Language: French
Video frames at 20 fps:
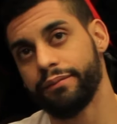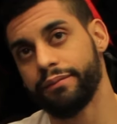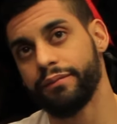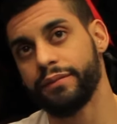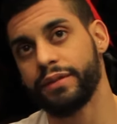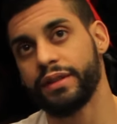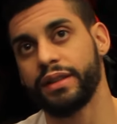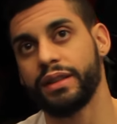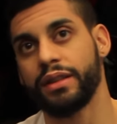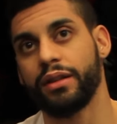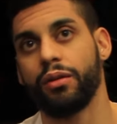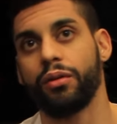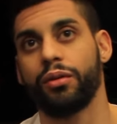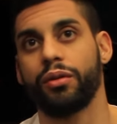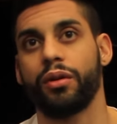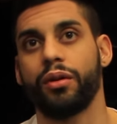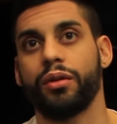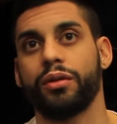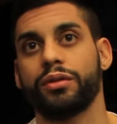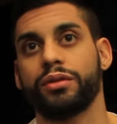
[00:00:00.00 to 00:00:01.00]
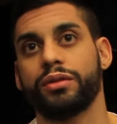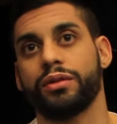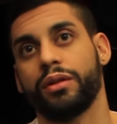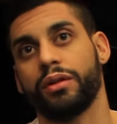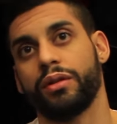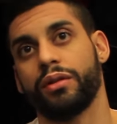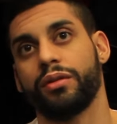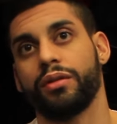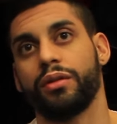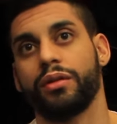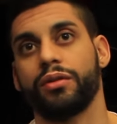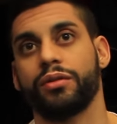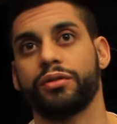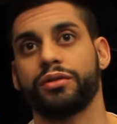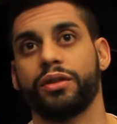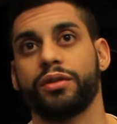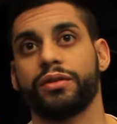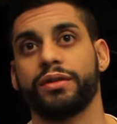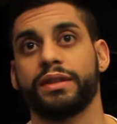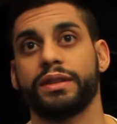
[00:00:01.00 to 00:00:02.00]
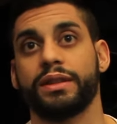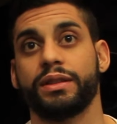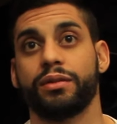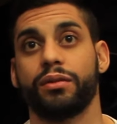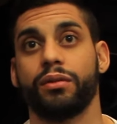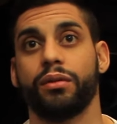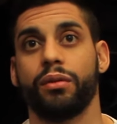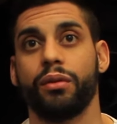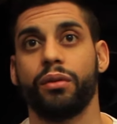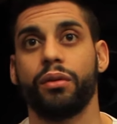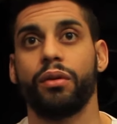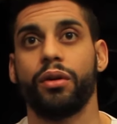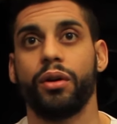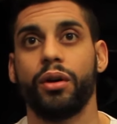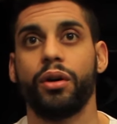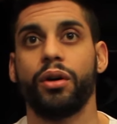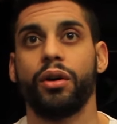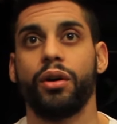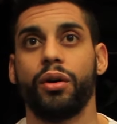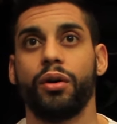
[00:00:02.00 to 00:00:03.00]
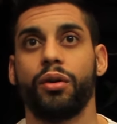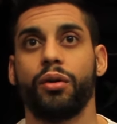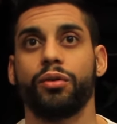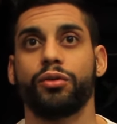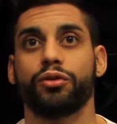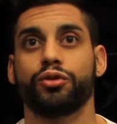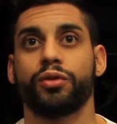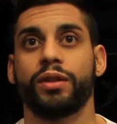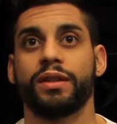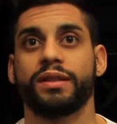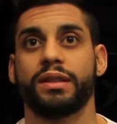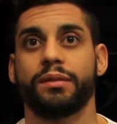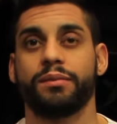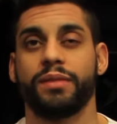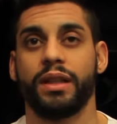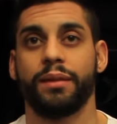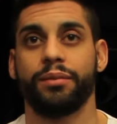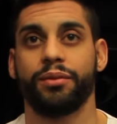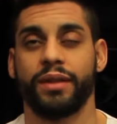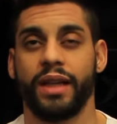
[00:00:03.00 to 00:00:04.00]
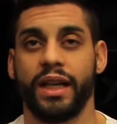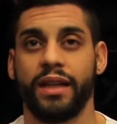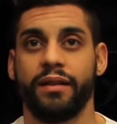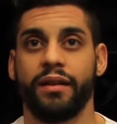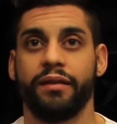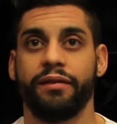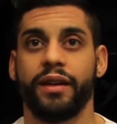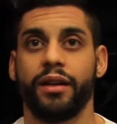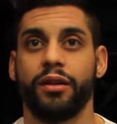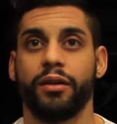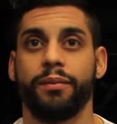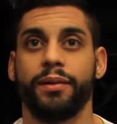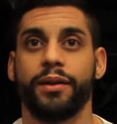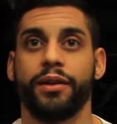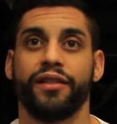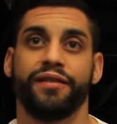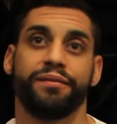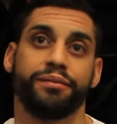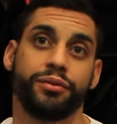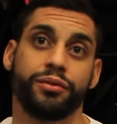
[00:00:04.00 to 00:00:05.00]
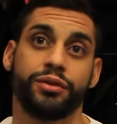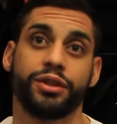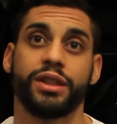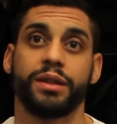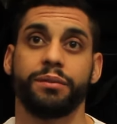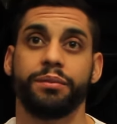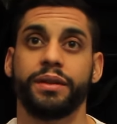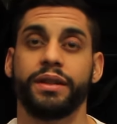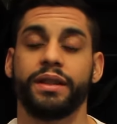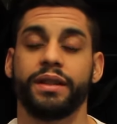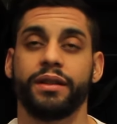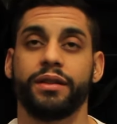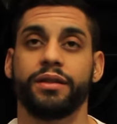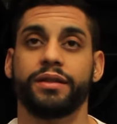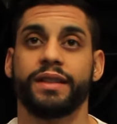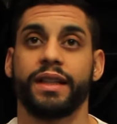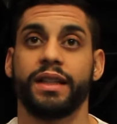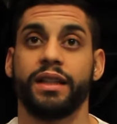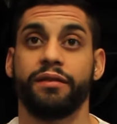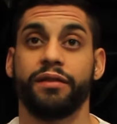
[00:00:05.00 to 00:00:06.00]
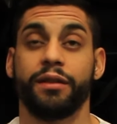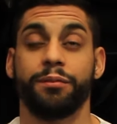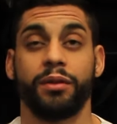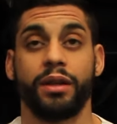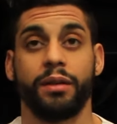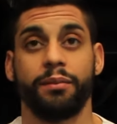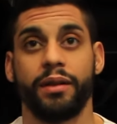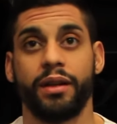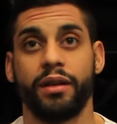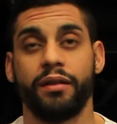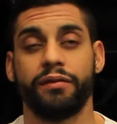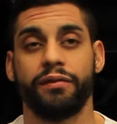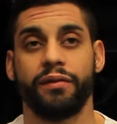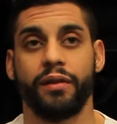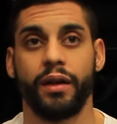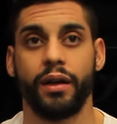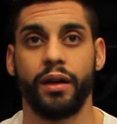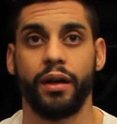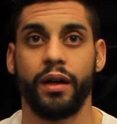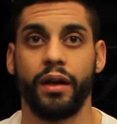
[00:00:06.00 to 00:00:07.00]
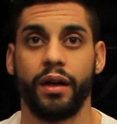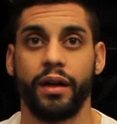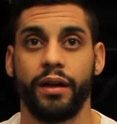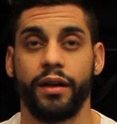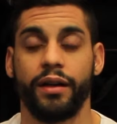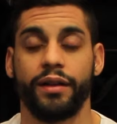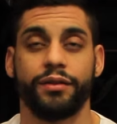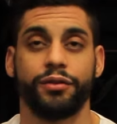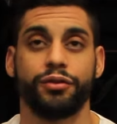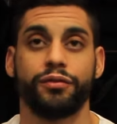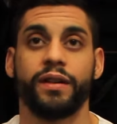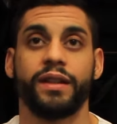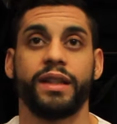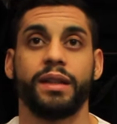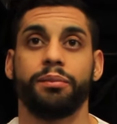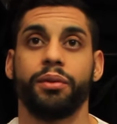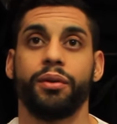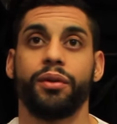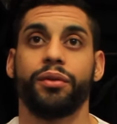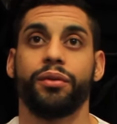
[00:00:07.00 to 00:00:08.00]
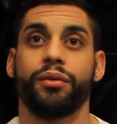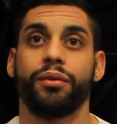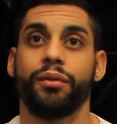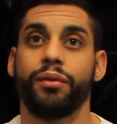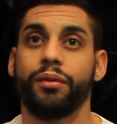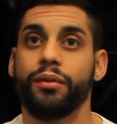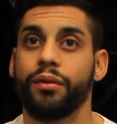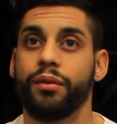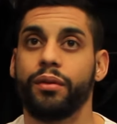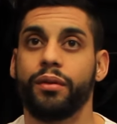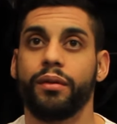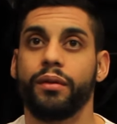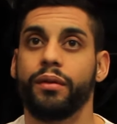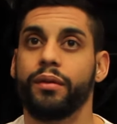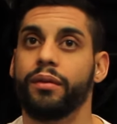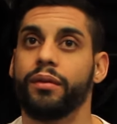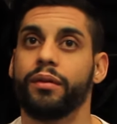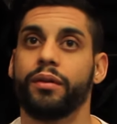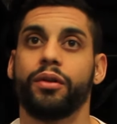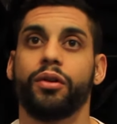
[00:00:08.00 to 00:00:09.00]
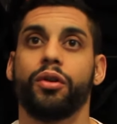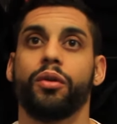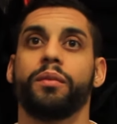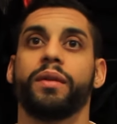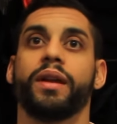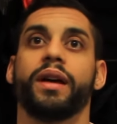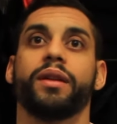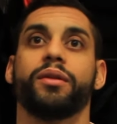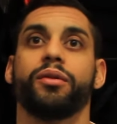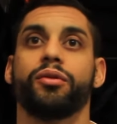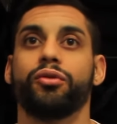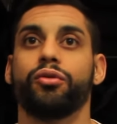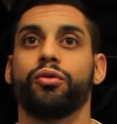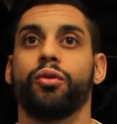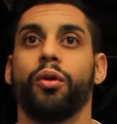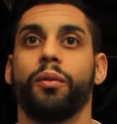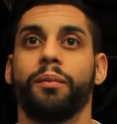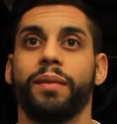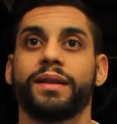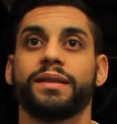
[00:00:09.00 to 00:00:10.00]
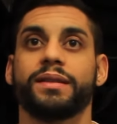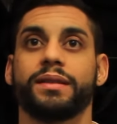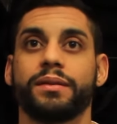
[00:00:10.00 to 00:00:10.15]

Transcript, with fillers: Si en l'occurrence, dans, l'autre sens si on, joue assez bien et puis on arrive à faire le playoff push et puis se qualifie pour les playoffs, tout va dépendre de combien de tours on passe.